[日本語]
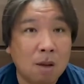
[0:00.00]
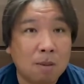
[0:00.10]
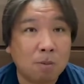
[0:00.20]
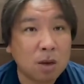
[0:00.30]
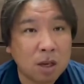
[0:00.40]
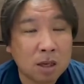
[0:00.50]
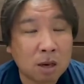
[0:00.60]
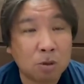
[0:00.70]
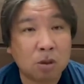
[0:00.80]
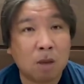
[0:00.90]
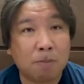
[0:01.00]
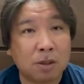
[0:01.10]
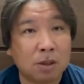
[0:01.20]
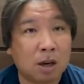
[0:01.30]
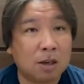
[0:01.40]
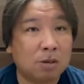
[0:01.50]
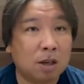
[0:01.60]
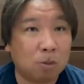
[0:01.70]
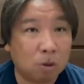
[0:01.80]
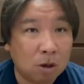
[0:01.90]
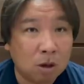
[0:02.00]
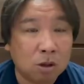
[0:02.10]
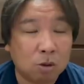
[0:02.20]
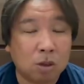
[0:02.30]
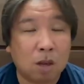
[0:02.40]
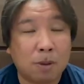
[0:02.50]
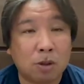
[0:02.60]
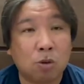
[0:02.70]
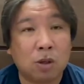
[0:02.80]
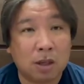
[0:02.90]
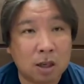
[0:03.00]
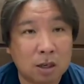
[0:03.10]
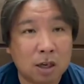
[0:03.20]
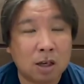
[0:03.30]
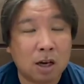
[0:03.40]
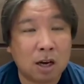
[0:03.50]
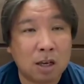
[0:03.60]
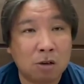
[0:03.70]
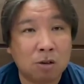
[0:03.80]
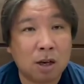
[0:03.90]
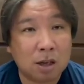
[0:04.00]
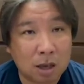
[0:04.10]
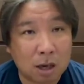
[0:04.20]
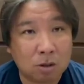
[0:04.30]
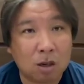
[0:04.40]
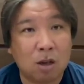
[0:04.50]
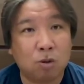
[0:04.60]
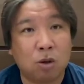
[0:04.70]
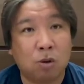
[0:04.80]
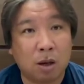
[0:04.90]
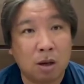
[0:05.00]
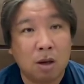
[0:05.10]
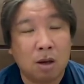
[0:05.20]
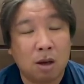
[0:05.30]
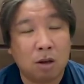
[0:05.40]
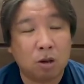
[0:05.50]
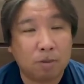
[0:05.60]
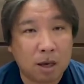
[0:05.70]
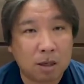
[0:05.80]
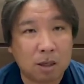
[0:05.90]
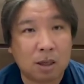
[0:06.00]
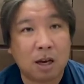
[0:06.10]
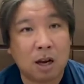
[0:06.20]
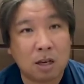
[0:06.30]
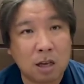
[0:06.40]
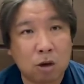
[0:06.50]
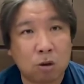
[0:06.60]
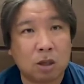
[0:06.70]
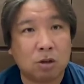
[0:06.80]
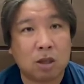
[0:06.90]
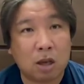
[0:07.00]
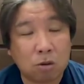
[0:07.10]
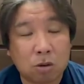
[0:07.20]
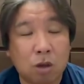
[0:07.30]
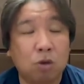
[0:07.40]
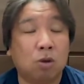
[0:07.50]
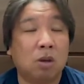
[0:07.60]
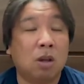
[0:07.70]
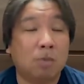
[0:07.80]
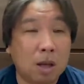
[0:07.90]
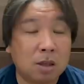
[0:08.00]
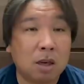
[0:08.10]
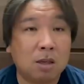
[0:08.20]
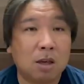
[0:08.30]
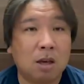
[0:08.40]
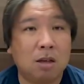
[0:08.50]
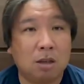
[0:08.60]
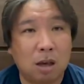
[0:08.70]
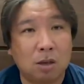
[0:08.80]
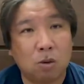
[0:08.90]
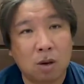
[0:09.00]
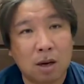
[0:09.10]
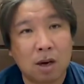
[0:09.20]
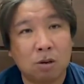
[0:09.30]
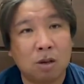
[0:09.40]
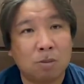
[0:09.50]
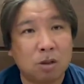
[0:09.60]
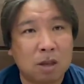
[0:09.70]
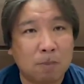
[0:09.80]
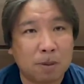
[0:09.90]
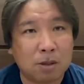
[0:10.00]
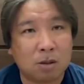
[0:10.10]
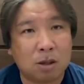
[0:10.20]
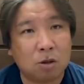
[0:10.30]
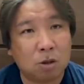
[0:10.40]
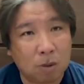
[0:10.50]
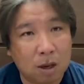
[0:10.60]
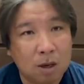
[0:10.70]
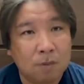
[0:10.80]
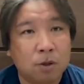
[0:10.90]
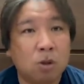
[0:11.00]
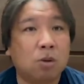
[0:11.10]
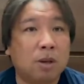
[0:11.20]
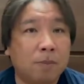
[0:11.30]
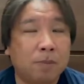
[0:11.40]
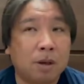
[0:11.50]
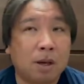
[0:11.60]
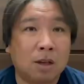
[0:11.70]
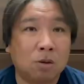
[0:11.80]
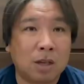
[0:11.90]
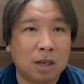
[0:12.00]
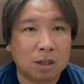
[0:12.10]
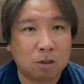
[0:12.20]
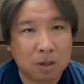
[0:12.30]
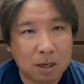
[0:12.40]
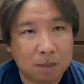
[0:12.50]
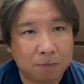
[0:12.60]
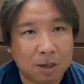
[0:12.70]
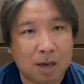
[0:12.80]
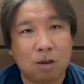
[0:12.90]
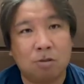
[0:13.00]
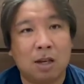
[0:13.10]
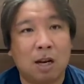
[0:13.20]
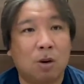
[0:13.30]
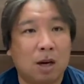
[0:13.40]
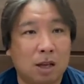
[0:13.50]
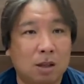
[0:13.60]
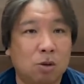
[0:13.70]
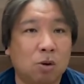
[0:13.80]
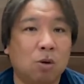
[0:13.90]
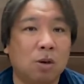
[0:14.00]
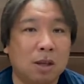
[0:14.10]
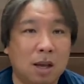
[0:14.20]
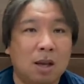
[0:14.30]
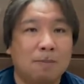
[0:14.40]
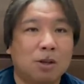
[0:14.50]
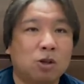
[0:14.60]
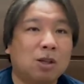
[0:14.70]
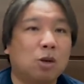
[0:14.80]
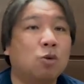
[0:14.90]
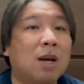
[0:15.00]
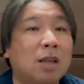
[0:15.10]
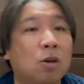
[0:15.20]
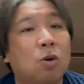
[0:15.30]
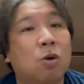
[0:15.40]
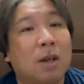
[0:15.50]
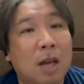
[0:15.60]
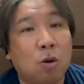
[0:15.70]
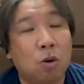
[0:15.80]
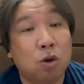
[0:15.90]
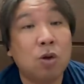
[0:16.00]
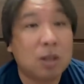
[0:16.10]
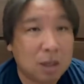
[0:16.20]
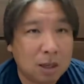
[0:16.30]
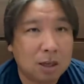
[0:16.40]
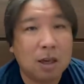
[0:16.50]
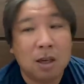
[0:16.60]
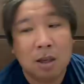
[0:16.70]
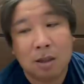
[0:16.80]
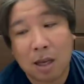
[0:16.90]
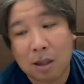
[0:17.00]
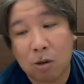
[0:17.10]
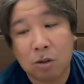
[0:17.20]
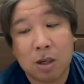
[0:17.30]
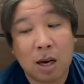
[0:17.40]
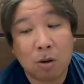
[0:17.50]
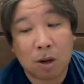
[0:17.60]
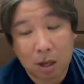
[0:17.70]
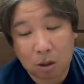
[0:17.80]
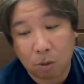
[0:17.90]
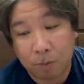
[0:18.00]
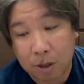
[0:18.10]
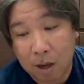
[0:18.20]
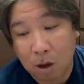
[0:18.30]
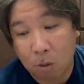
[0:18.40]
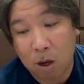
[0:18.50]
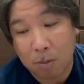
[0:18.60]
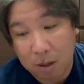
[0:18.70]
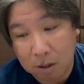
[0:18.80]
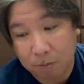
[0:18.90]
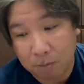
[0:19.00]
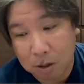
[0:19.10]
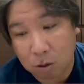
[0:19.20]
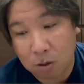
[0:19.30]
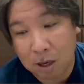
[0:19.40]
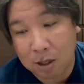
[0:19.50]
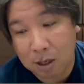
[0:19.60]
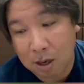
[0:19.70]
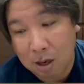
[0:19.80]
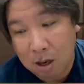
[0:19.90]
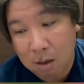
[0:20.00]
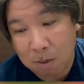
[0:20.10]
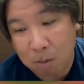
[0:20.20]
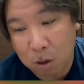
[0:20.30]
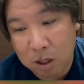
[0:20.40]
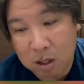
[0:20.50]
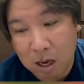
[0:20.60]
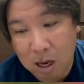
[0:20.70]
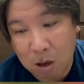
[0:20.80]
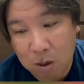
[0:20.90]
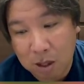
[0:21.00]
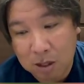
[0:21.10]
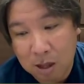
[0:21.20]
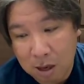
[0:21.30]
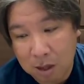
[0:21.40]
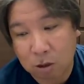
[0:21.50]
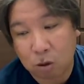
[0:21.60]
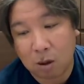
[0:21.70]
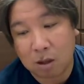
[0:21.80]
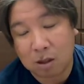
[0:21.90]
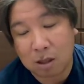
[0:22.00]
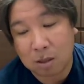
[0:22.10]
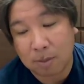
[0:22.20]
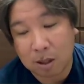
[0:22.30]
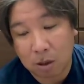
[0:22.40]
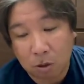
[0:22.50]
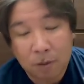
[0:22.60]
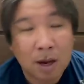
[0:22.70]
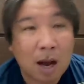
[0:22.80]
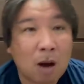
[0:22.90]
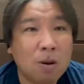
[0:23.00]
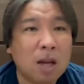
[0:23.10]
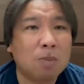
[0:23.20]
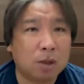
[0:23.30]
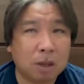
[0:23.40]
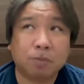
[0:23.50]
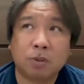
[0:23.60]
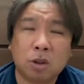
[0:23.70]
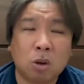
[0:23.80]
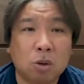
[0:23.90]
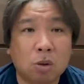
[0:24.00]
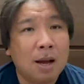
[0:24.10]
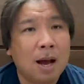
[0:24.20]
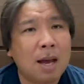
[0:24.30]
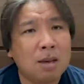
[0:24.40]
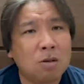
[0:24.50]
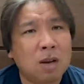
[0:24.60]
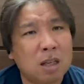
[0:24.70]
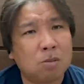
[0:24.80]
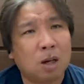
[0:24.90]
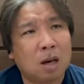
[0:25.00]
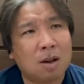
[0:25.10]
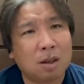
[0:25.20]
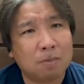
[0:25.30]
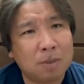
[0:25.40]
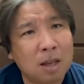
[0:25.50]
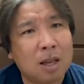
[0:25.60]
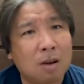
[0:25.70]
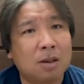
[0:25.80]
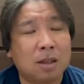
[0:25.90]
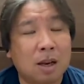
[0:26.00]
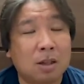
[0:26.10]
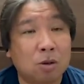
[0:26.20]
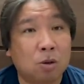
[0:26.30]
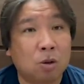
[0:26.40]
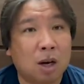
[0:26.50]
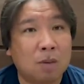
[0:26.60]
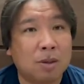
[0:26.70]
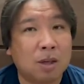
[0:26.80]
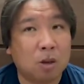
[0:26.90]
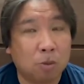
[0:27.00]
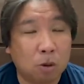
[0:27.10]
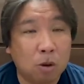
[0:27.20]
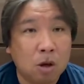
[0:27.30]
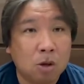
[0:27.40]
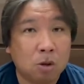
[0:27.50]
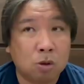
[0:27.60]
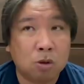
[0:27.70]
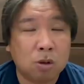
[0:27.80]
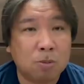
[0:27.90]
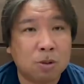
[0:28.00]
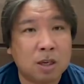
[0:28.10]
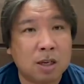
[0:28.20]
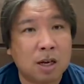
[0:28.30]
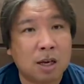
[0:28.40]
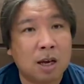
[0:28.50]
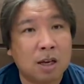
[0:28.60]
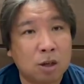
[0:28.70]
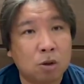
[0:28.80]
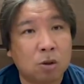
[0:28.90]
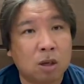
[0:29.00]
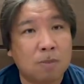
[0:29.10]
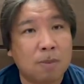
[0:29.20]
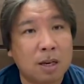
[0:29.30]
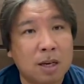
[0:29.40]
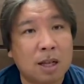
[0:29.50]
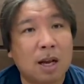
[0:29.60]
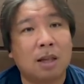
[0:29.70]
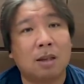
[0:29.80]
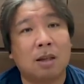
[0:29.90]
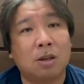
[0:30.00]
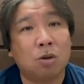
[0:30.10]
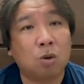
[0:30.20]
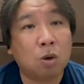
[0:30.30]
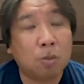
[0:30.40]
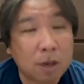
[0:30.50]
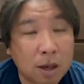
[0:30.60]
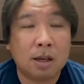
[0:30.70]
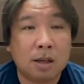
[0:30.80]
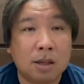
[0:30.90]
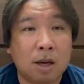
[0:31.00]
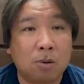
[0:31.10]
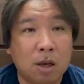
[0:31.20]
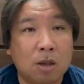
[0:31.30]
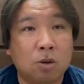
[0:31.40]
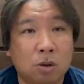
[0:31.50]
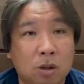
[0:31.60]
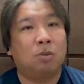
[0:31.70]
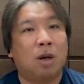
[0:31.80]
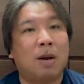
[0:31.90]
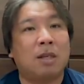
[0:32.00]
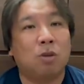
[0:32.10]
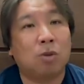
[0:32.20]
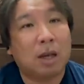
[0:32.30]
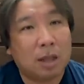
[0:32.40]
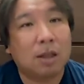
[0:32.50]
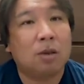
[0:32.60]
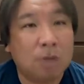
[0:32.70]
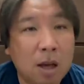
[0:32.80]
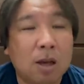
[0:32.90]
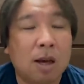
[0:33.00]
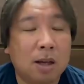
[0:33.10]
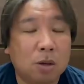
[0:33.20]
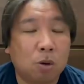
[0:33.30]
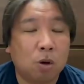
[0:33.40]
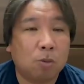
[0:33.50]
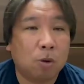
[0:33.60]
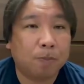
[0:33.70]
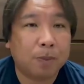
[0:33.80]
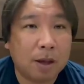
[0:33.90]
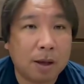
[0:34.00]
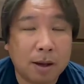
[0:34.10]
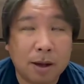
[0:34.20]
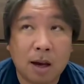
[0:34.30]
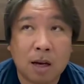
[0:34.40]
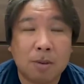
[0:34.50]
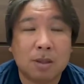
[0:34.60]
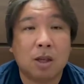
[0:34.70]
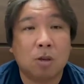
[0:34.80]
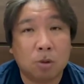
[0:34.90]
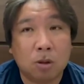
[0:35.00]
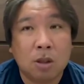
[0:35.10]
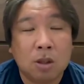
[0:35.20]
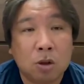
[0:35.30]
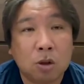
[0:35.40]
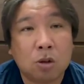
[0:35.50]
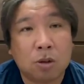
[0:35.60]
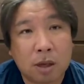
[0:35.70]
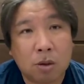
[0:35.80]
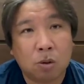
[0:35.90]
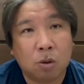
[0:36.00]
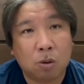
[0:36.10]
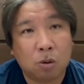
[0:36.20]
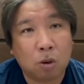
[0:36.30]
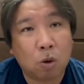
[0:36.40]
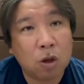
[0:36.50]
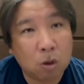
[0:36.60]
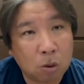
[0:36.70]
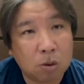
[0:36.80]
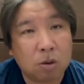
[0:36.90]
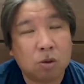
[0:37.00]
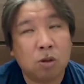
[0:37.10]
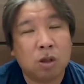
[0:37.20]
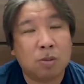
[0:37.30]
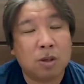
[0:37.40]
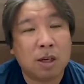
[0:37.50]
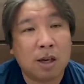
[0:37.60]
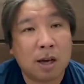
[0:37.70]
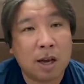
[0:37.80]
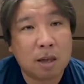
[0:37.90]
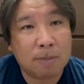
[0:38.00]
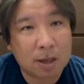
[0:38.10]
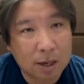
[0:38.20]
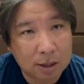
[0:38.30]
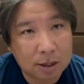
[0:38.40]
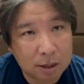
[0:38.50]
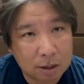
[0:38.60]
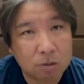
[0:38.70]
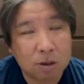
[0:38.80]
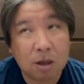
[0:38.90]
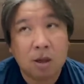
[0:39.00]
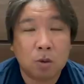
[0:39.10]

まあ、無理にダブル先発使わなくても、その先発投手がね、しっかり長いイニング投げて、で、ね、後ろね、えー、栗林、平にね、直結していくっていうのでもね、全然いいんで、そう考えるとダブル先発っていうのは、ちょっとね、あの現実味に欠けるんじゃないのかなっていうところでね、まあ、そういった不安なところがね、この11人になってるんじゃないのかなと、えー、思います。まあその中でね、まあ森下青柳戦がっていうところは失点しましたけど、青柳もね、ちょっと配球がいつもと変わ見れて変わったなっていうところはありますけれども、そのツーシーム進化系がね、ちょっと決まりきらなかったっていうところもね、最後ね、ちょっと村林に打たれたっていうね、えー、ところも、えー、ありますけれども、ちょっとね、この得意の通信シ進化が決まらなかったなっていうね。